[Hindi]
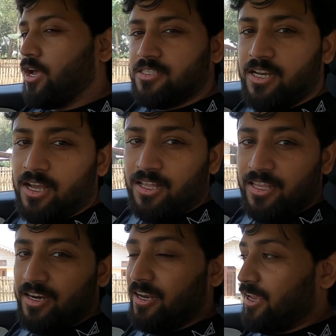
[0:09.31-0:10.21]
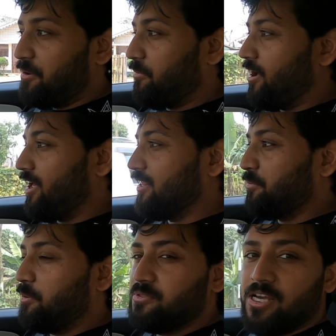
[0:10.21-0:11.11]
काजीरंगा देखने के बाद
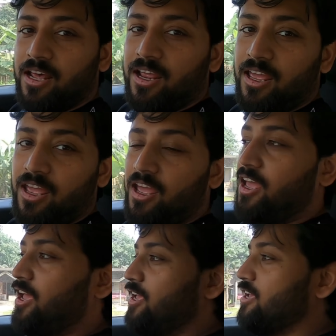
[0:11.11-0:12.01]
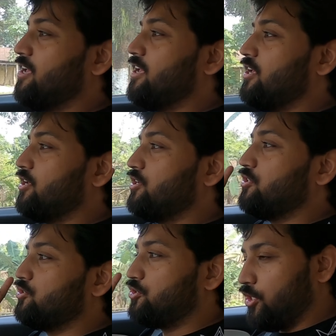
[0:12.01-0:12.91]
अब हम जा रहे
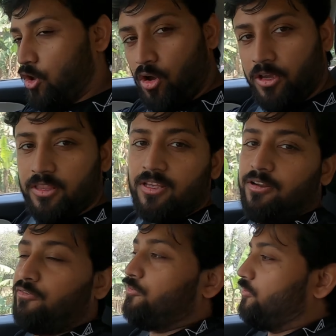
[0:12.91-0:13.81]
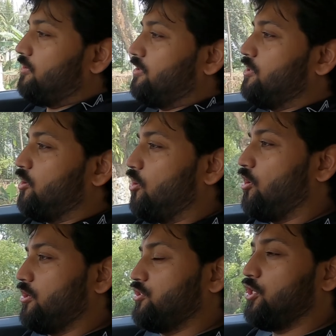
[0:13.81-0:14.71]
हैं शिलोंग की तरफ
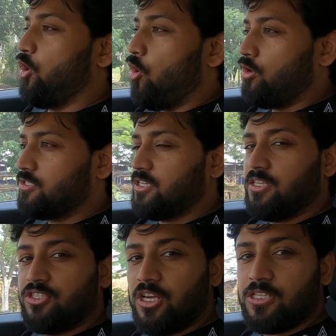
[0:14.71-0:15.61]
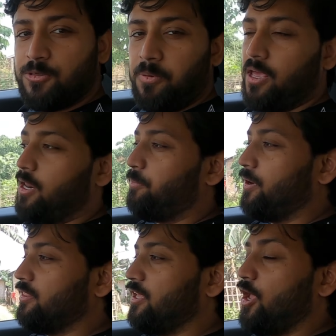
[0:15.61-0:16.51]
और शिलोंग से जस्ट पहले
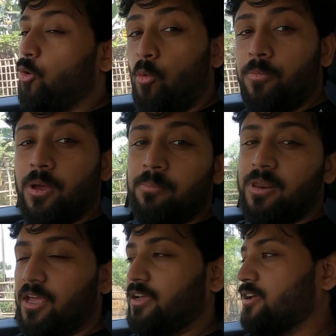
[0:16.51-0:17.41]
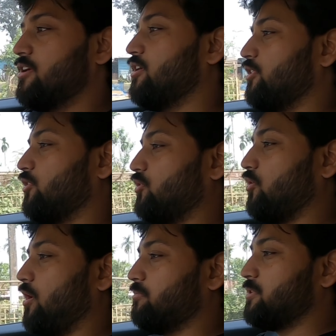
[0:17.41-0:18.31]
पड़ती है उमियम लेक
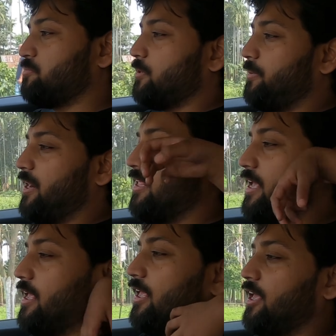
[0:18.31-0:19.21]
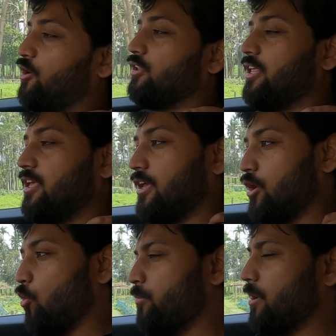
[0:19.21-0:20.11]
तो हम सबसे पहले जाएंगे और
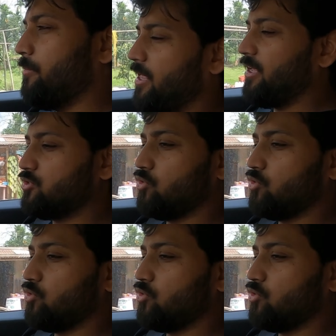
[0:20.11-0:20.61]
देखेंगे उमियम लेक